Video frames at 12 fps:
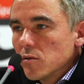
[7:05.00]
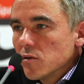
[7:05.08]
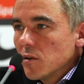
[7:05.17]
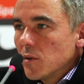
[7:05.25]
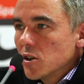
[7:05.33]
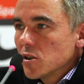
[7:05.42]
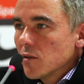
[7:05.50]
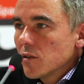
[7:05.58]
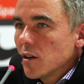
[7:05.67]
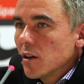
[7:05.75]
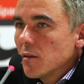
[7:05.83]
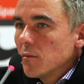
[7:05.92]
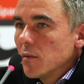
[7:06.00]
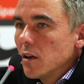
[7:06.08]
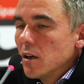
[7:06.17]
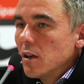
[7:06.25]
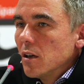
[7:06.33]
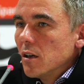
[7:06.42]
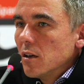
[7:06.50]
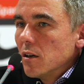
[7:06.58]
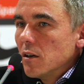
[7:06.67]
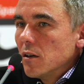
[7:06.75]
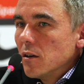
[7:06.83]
in unserer Mannschaft haben, äh,